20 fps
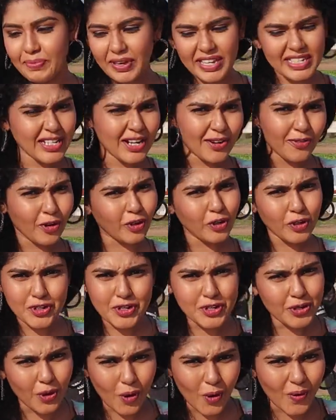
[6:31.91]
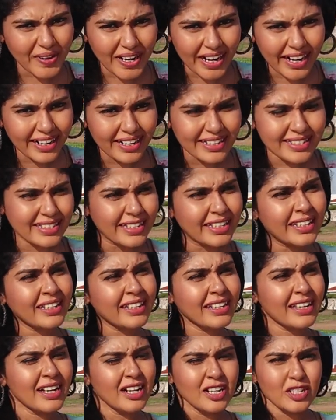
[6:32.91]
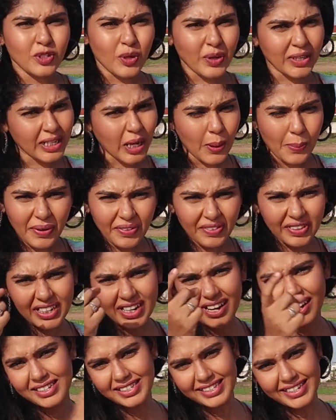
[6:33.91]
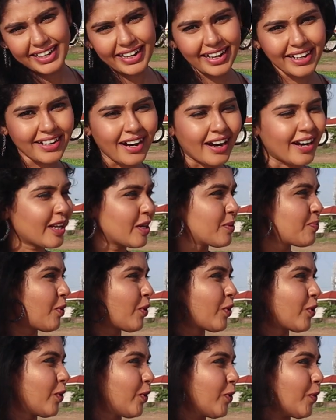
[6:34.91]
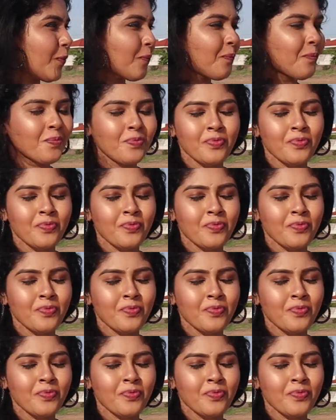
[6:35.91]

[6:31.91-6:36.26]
பீச்சில் ஃபோட்டோ ஷூட் ஓவர் ஆகிடுச்சு ஸோ இதுக்கப்புறம் வந்து நாங்கள் சீக்ரெட் கார்டன் போகிறோம்